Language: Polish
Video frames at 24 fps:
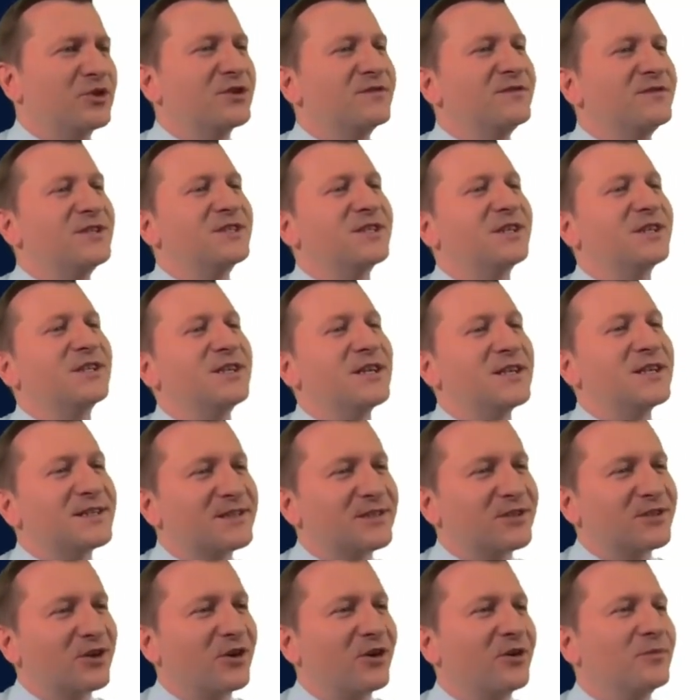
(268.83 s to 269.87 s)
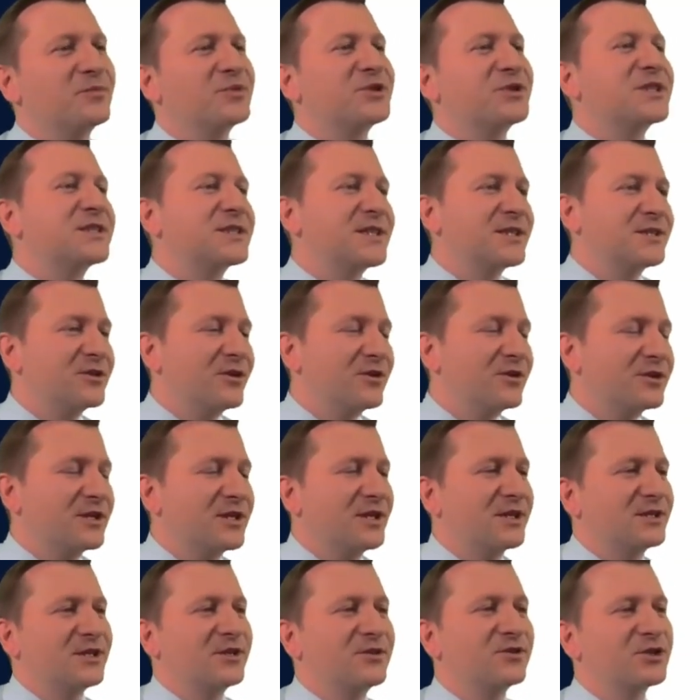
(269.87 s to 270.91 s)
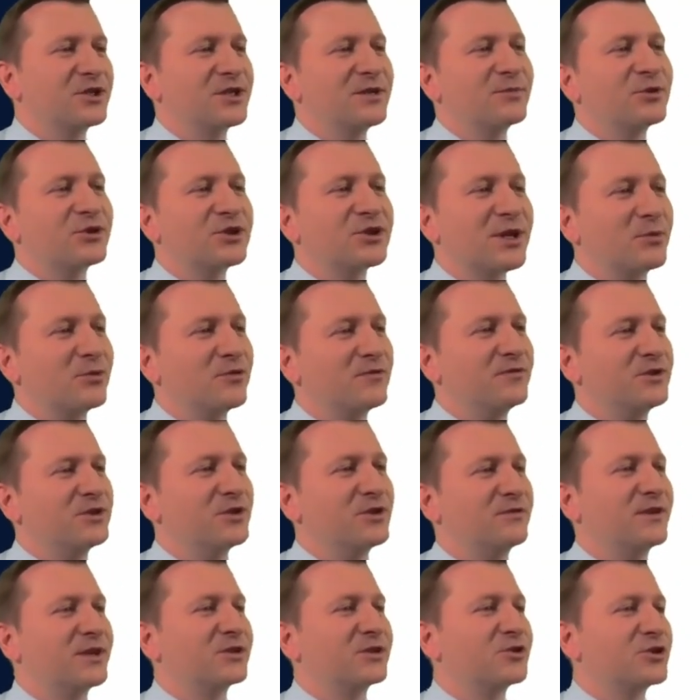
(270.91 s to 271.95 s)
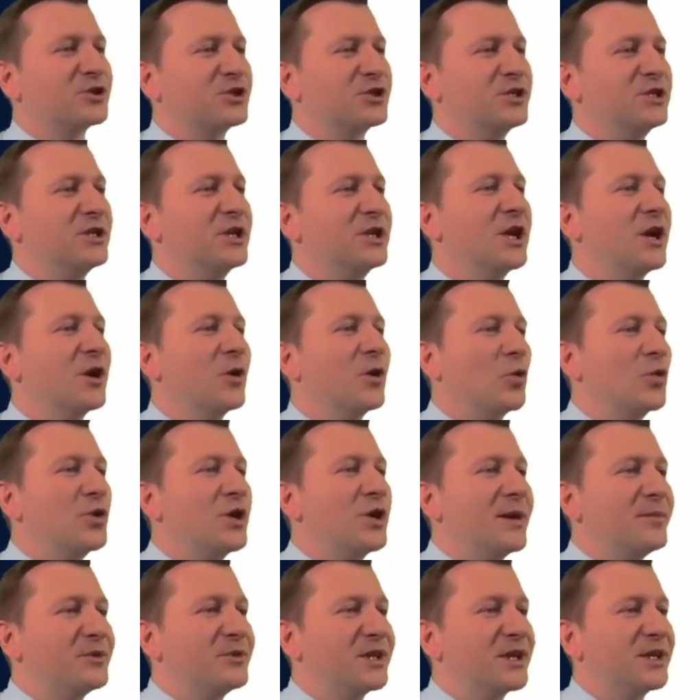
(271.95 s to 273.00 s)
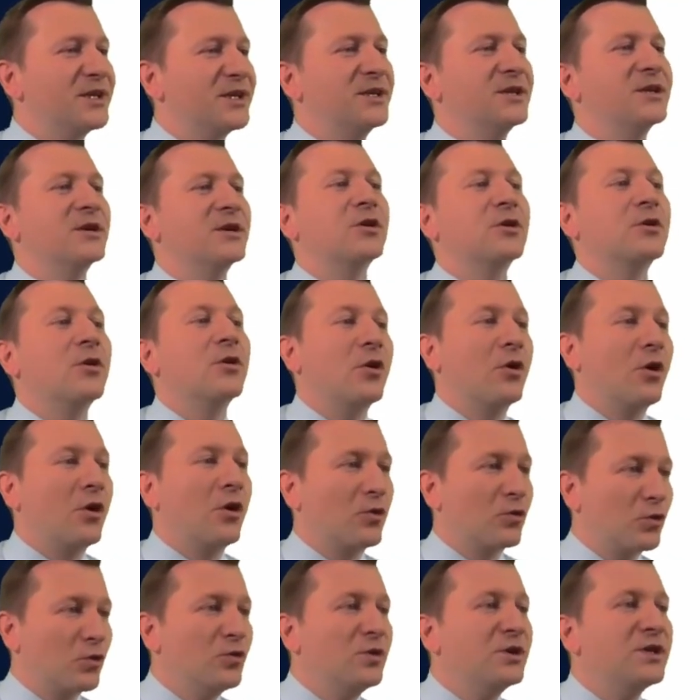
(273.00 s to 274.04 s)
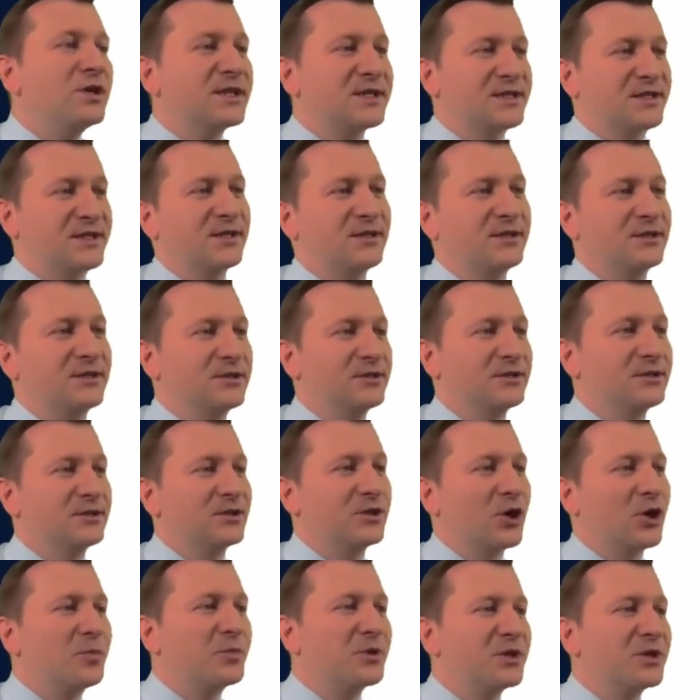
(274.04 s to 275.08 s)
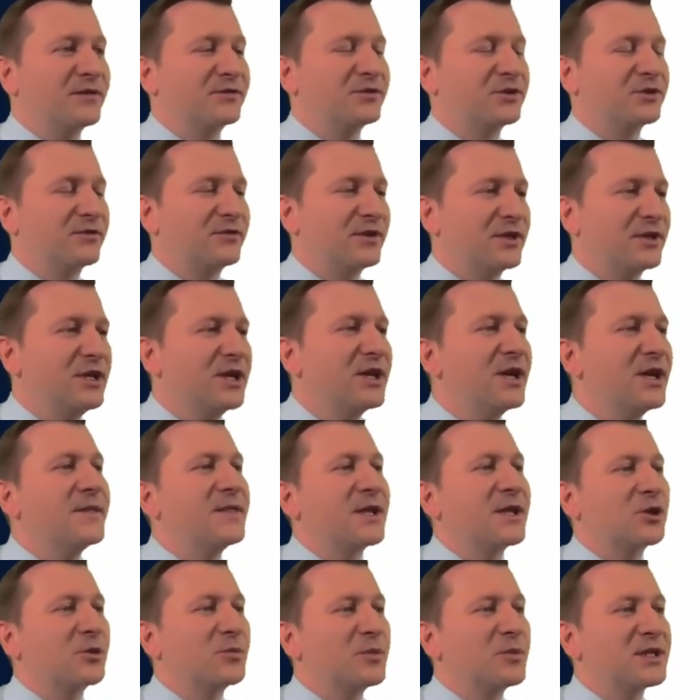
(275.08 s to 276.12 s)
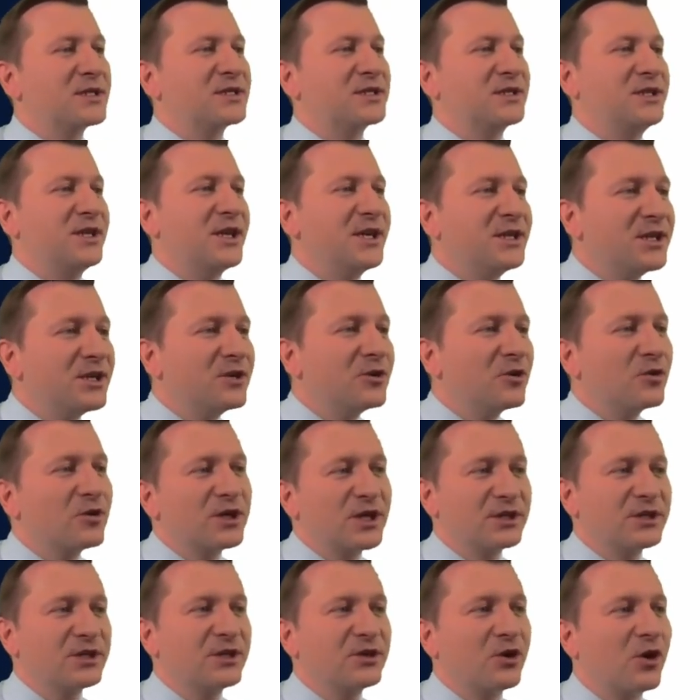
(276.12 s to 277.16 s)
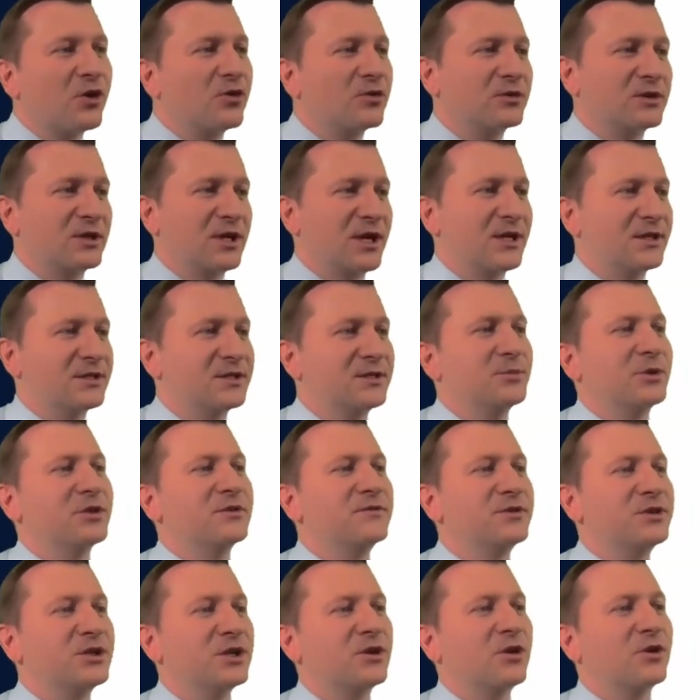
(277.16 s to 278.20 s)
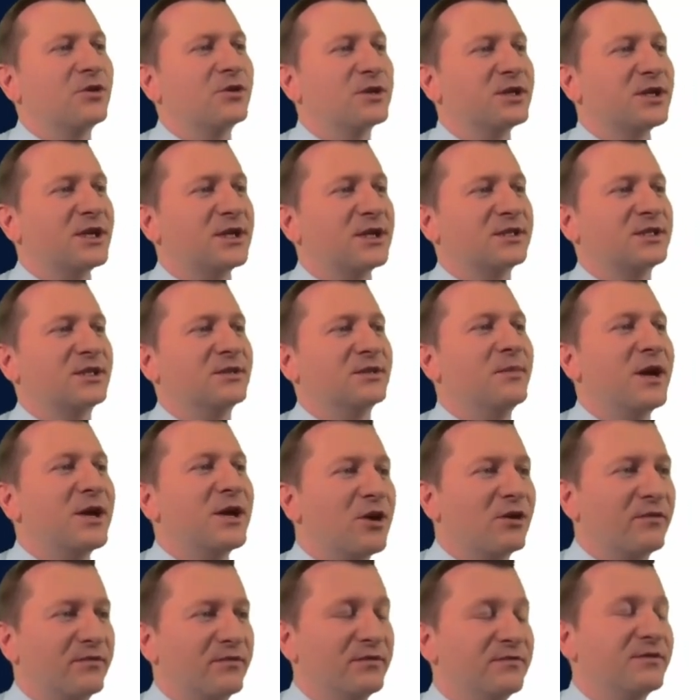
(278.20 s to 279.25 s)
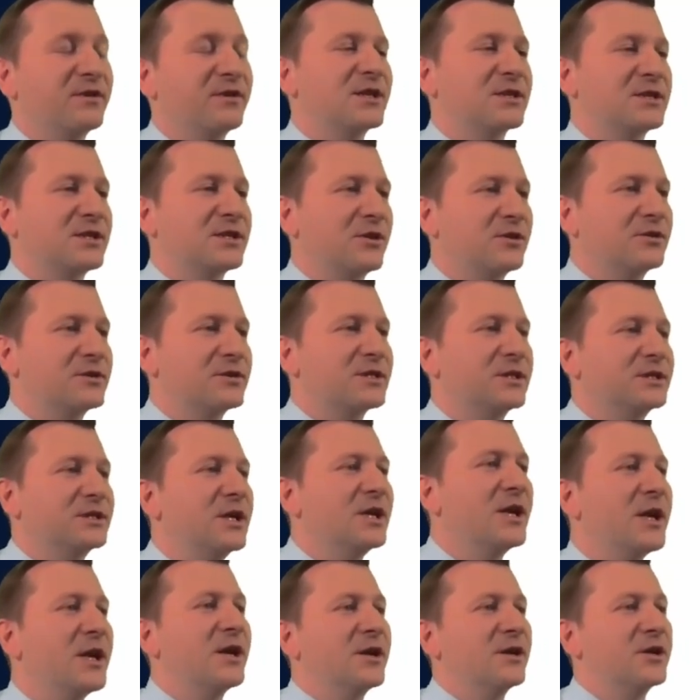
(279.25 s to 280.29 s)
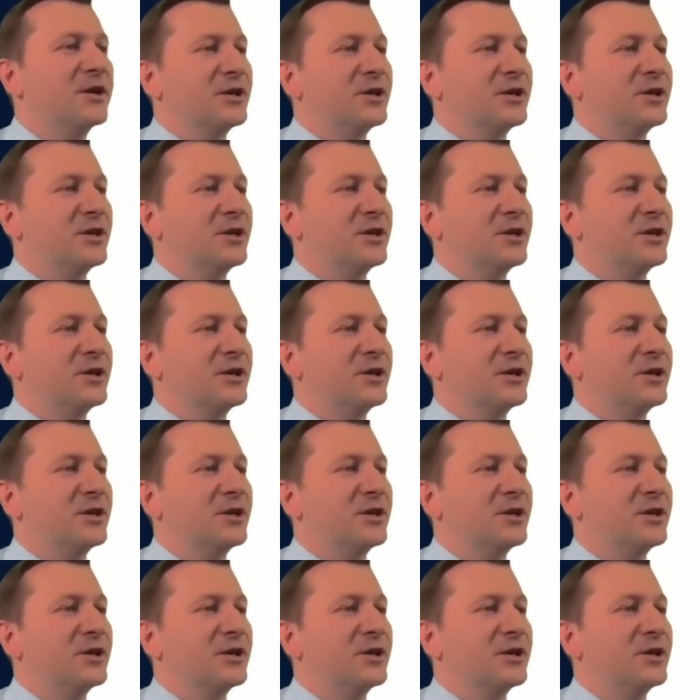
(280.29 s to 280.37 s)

Oczywiście jest to przesadzone, dlatego że nie można mówić o wartości ujemnej ogólnie ceny ropy naftowej, natomiast jeden konkretny kontrakt, mianowicie kontrakt majowy, wygasający y,